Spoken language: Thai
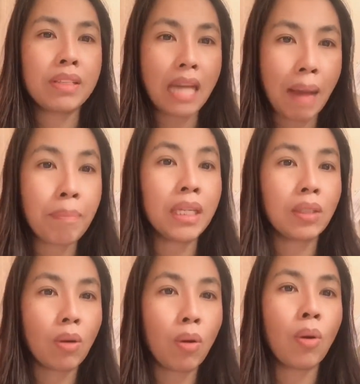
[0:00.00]
สามหมื่น
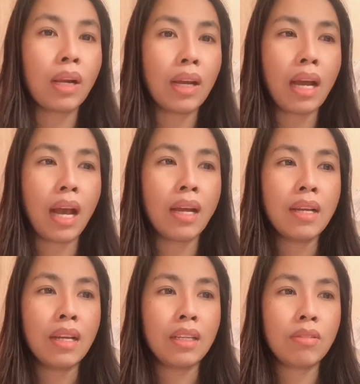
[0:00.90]
กว่าคนแล้วค่ะ
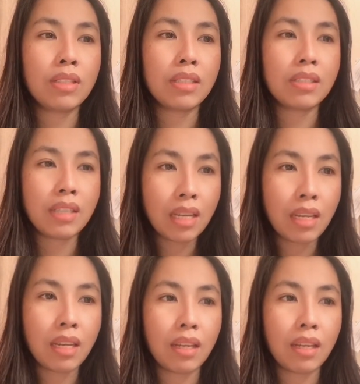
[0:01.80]
นิวเจอร์ซีย์